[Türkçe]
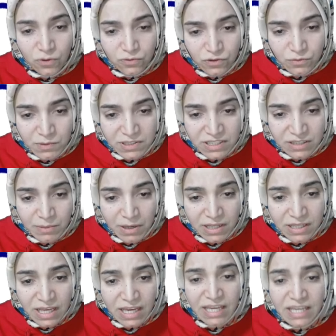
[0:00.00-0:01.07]
otomatikmen
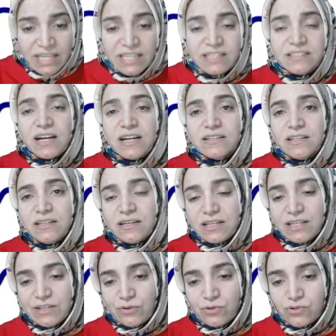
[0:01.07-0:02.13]
idrarda da
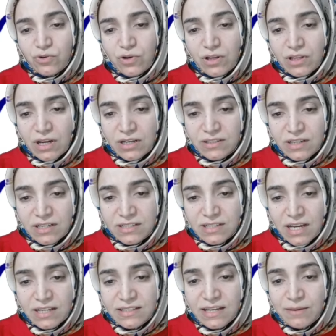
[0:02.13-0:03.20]
glikoz oranı artar.
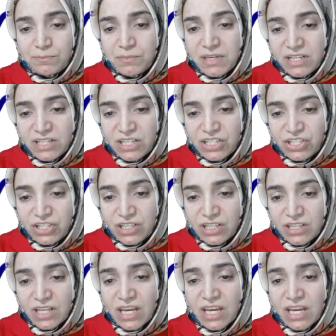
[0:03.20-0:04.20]
Zaten bir kişinin